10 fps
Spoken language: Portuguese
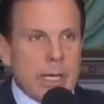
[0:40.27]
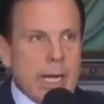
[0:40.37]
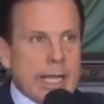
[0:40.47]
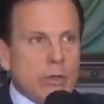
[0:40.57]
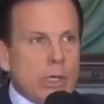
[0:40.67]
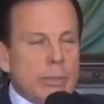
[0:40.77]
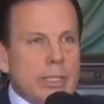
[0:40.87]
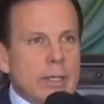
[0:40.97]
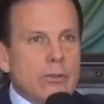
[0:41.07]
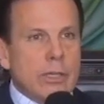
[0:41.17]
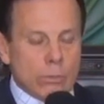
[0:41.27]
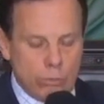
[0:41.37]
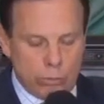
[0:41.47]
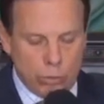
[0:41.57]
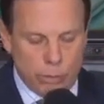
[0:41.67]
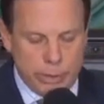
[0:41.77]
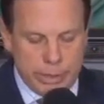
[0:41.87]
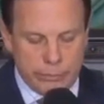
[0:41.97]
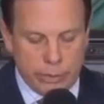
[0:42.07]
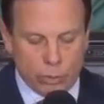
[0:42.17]
A regulamentação
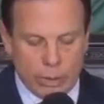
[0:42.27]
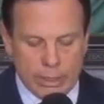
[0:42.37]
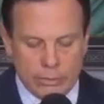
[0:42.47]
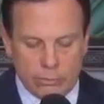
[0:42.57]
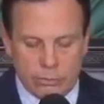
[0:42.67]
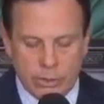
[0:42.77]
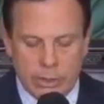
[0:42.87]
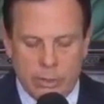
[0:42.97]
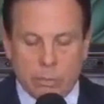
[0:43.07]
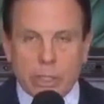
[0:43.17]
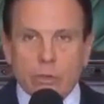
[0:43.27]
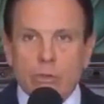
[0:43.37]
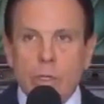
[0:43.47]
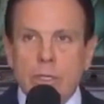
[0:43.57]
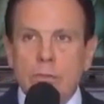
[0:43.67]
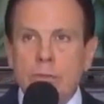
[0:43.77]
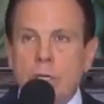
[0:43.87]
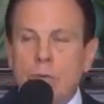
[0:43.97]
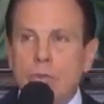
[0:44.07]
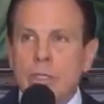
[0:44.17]
sobre eventuais punições
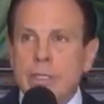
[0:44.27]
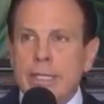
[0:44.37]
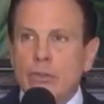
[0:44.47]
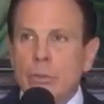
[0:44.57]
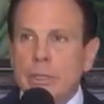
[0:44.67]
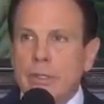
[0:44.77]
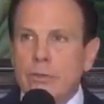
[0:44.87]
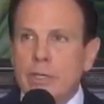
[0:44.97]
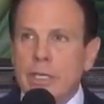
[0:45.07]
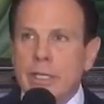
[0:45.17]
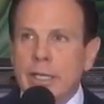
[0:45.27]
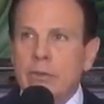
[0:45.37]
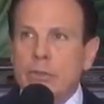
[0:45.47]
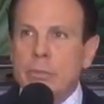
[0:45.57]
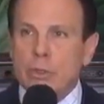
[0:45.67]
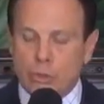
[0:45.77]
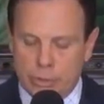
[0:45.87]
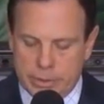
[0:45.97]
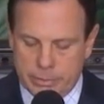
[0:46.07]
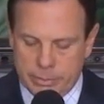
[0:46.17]
aos que desobedecerem essa
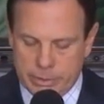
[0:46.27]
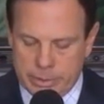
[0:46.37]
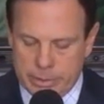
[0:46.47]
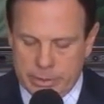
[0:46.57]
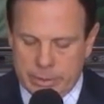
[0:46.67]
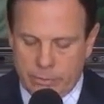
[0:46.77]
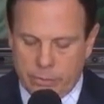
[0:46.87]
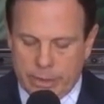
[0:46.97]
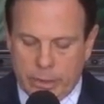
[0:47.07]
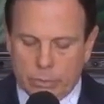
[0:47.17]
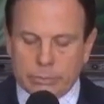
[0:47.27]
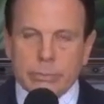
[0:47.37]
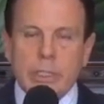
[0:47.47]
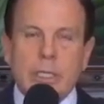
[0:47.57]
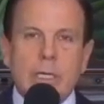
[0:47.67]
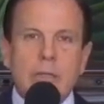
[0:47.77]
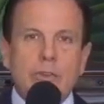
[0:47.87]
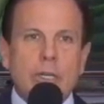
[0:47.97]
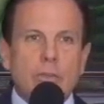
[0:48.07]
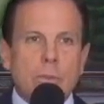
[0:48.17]
medida serão uh,
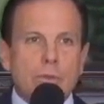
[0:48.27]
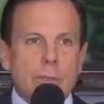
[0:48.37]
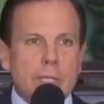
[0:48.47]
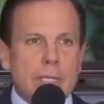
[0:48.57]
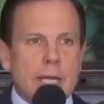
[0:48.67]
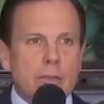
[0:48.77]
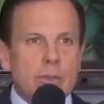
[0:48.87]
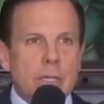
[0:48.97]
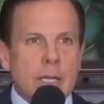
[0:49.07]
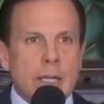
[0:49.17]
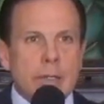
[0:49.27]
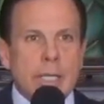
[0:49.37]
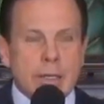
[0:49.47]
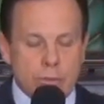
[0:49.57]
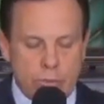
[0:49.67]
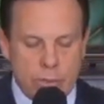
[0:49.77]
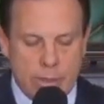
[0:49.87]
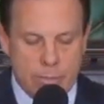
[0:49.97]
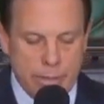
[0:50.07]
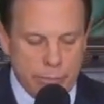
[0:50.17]
de responsabilidade das
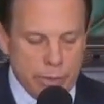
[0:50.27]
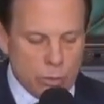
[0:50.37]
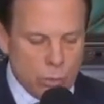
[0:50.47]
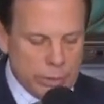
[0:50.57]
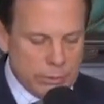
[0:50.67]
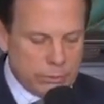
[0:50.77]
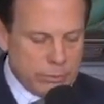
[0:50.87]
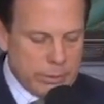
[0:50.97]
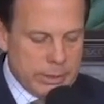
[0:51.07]
prefeituras.